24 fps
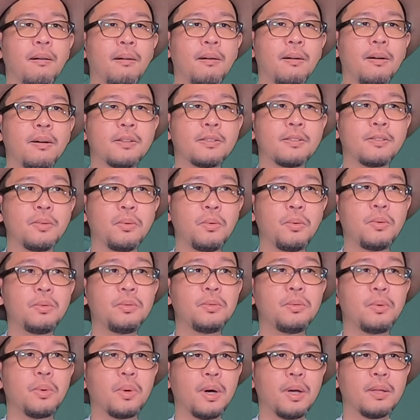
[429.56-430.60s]
ああ、そう
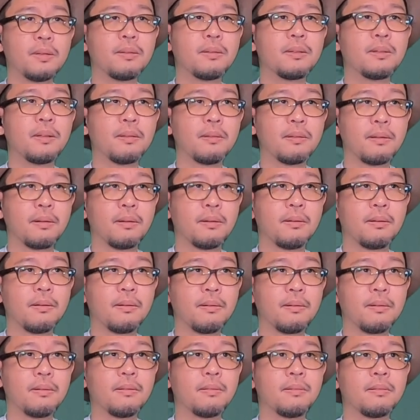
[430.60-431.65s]
いうのがあったんだ。
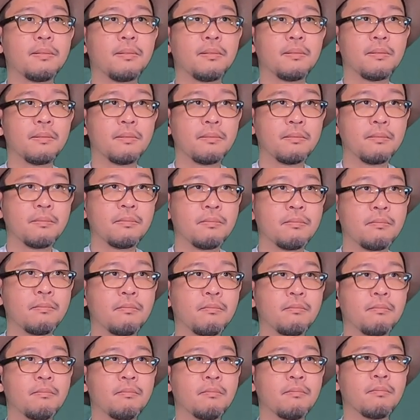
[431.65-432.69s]
う
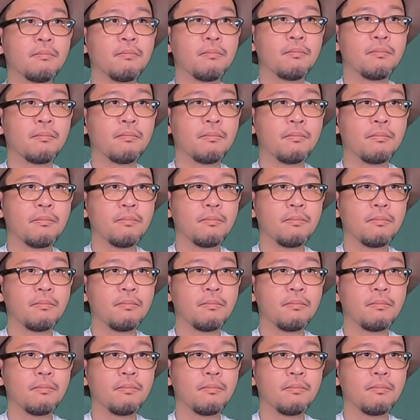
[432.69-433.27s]
ん。